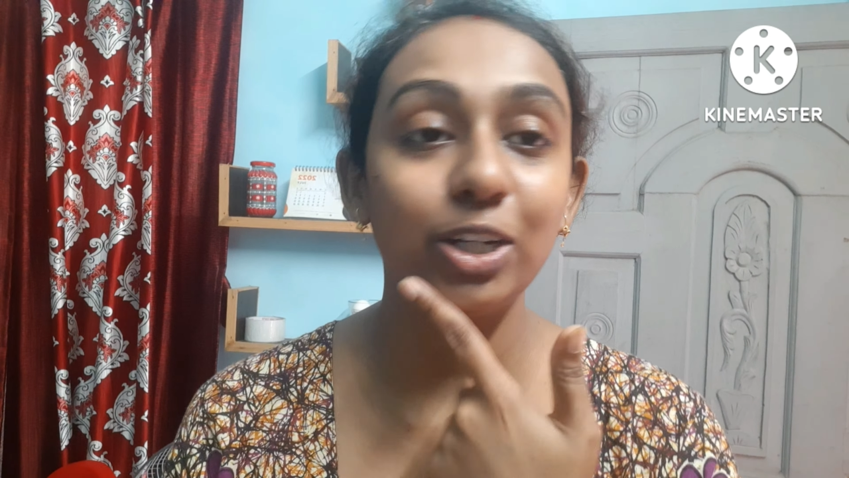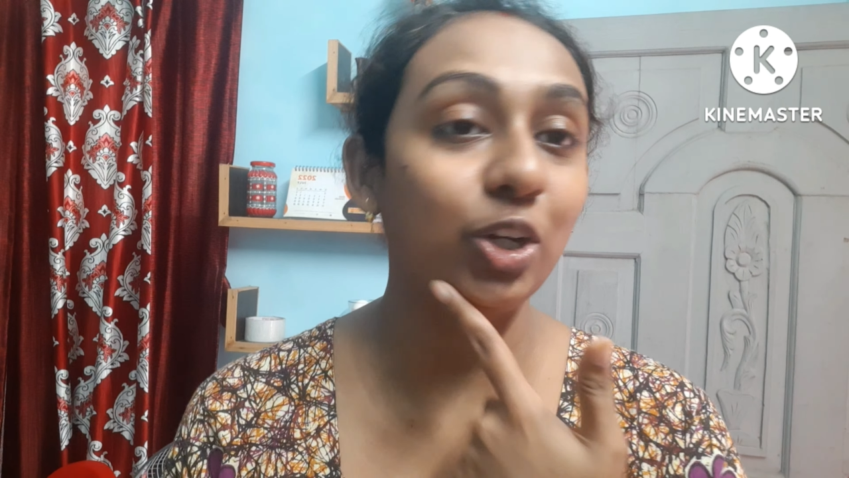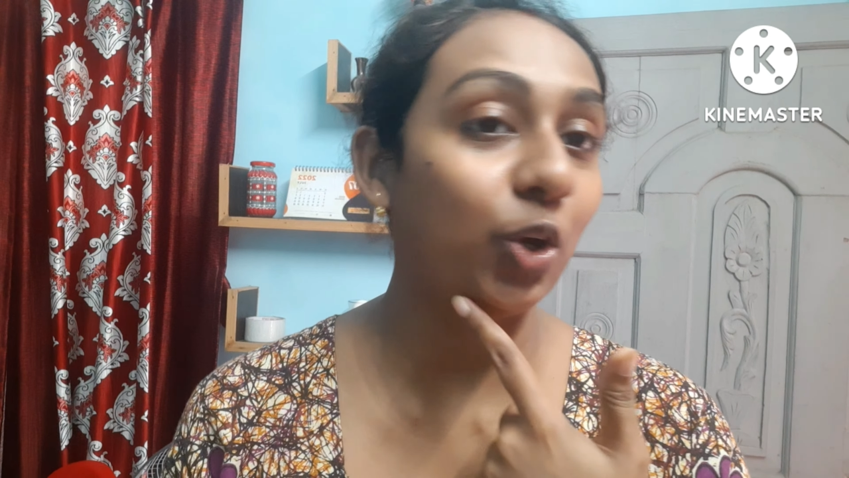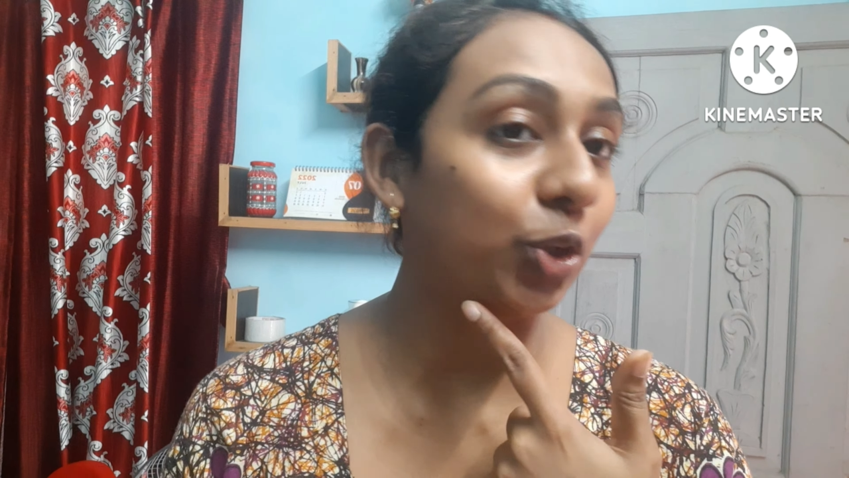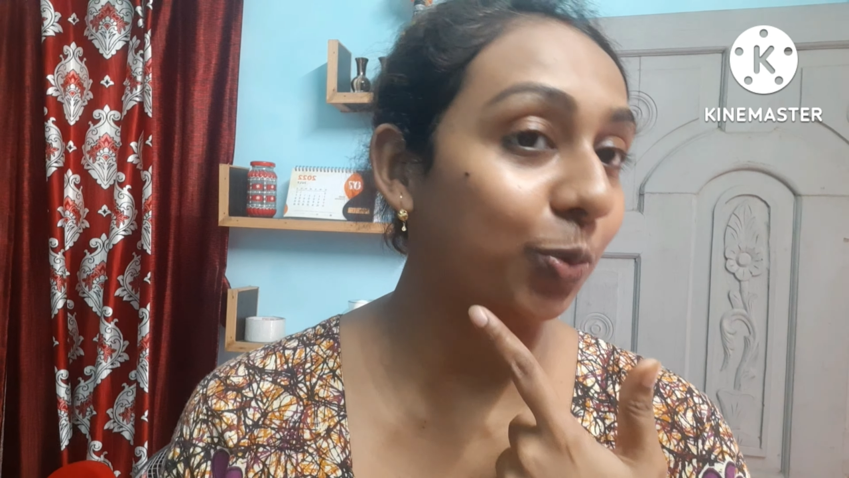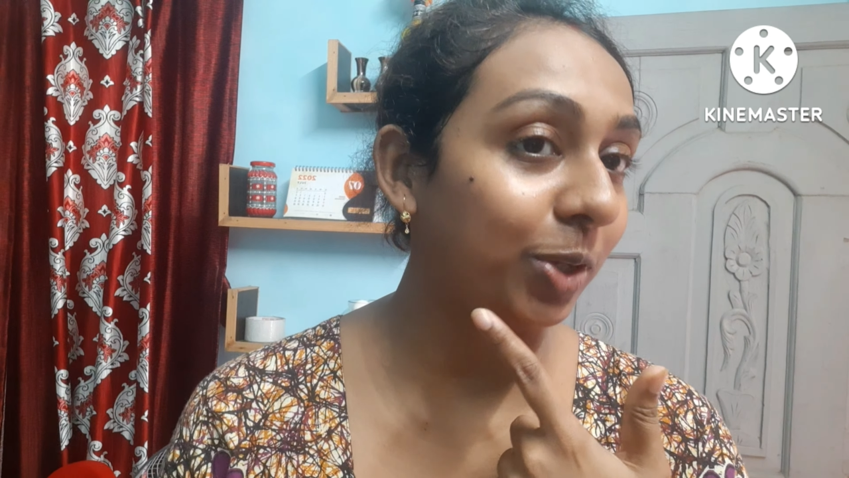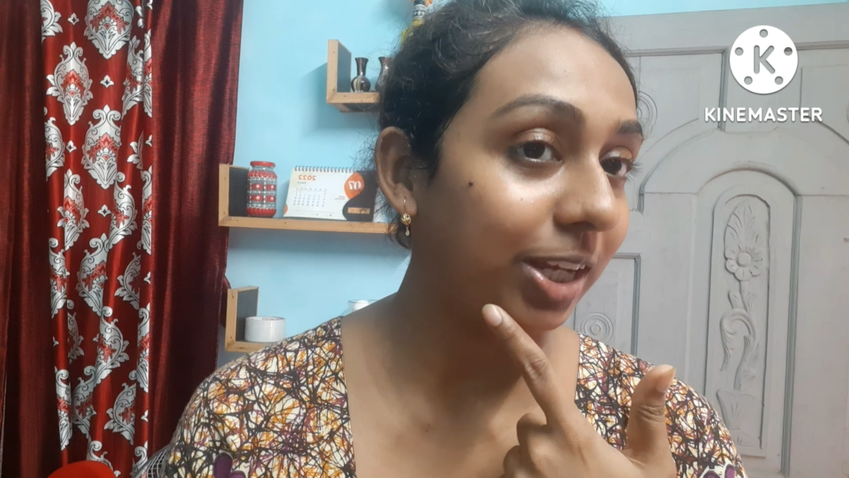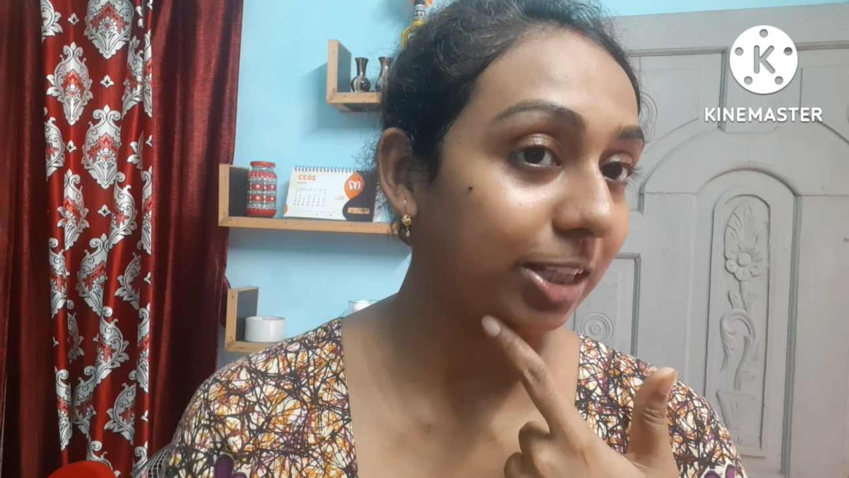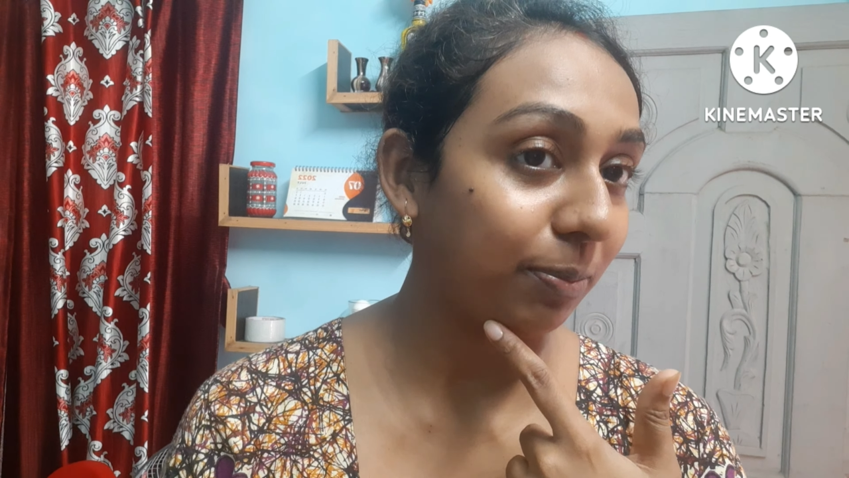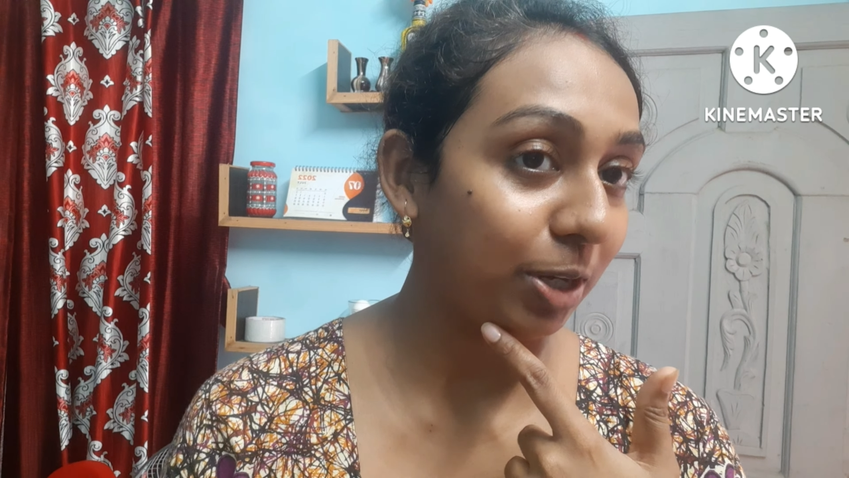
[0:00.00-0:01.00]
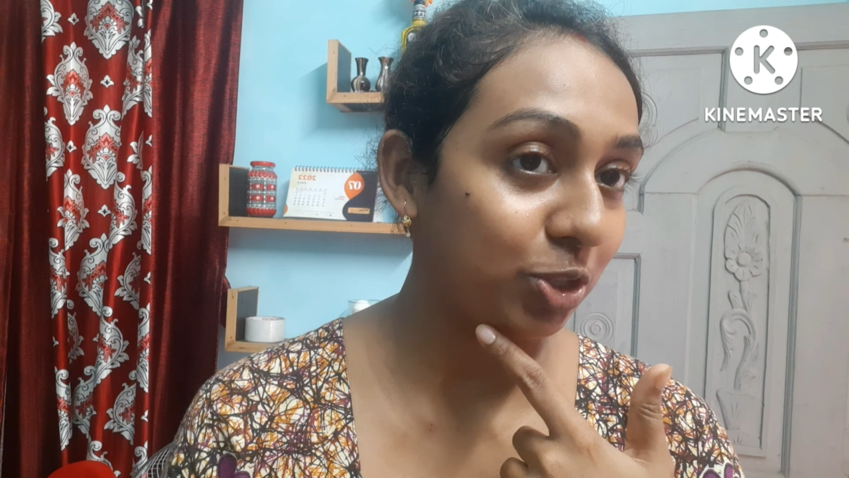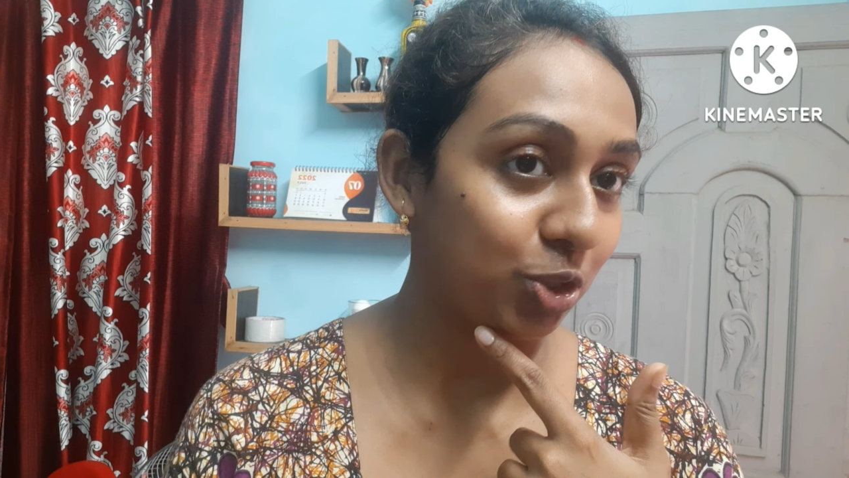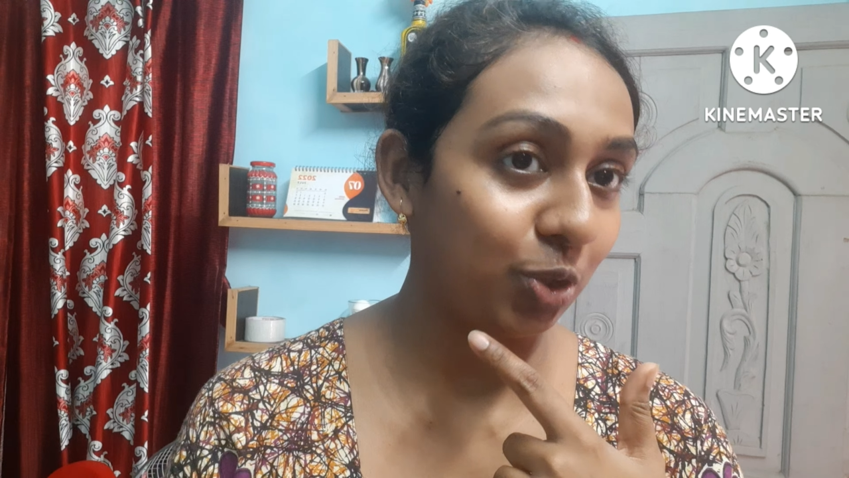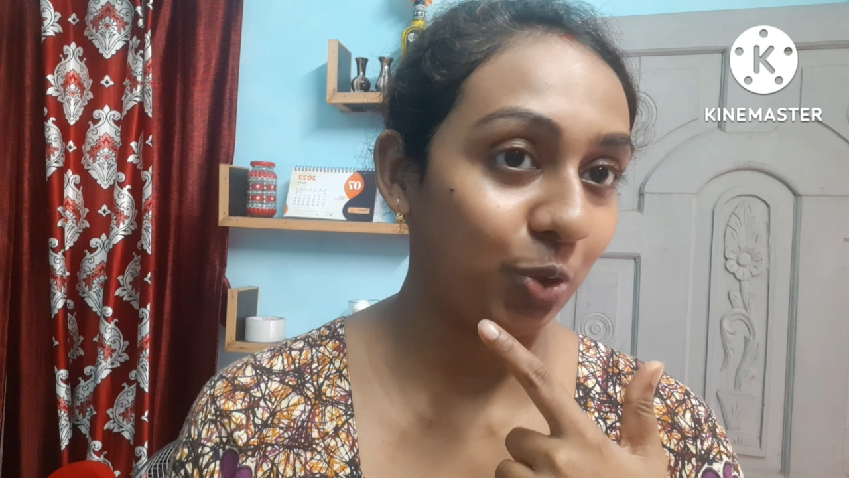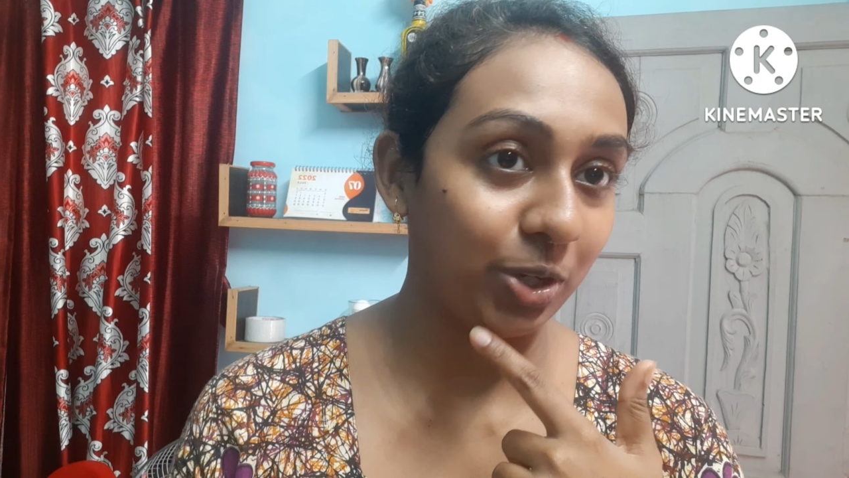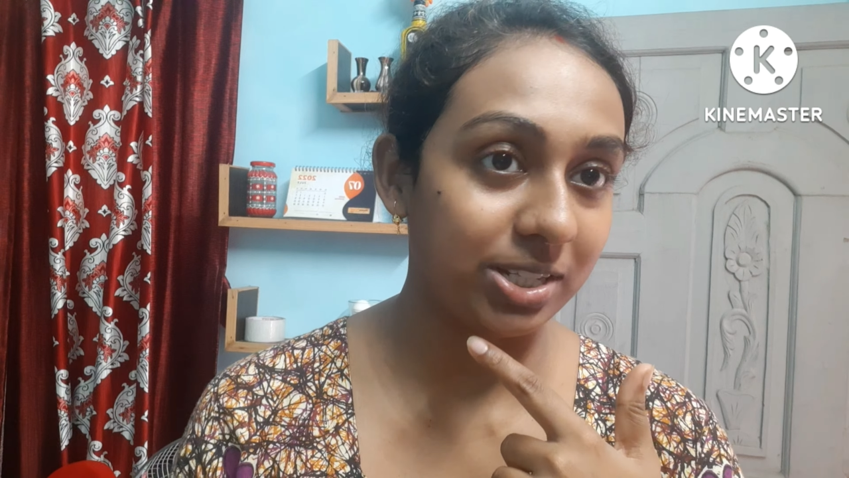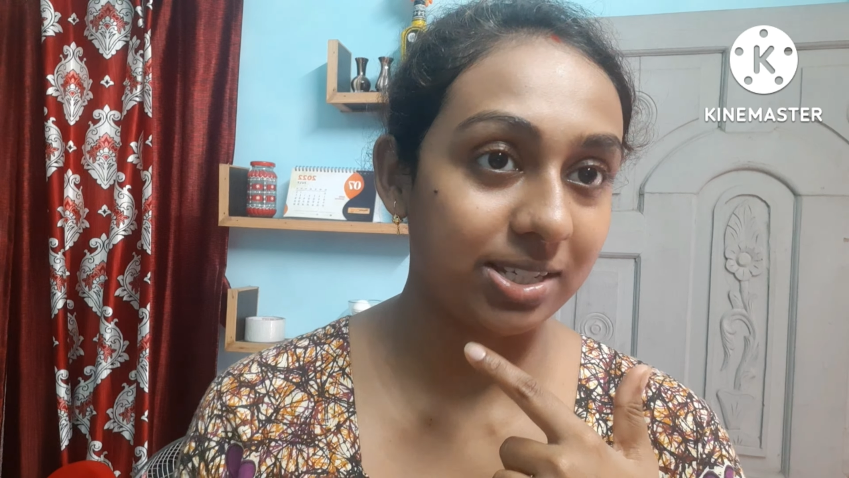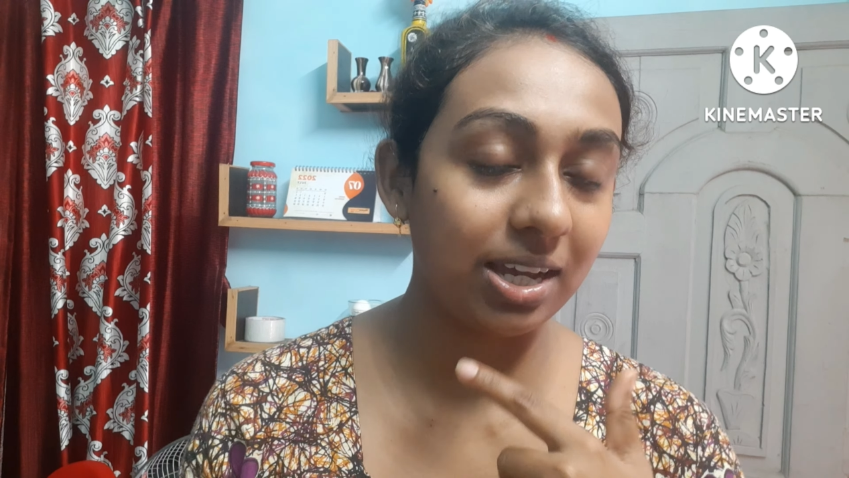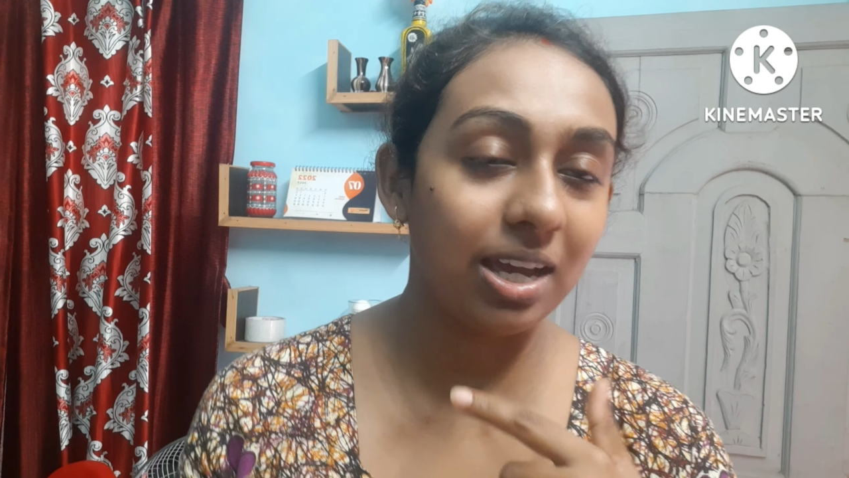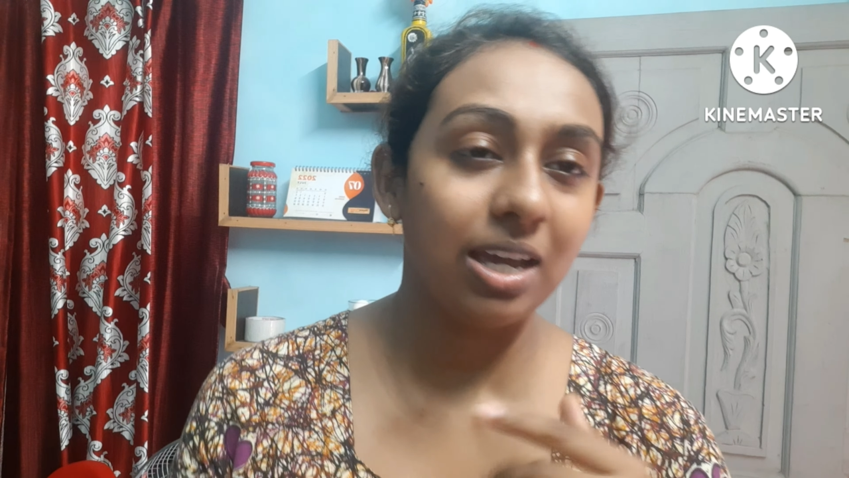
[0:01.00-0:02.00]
গ্লো তোমরা দেখতে পাচ্ছ রয়েছে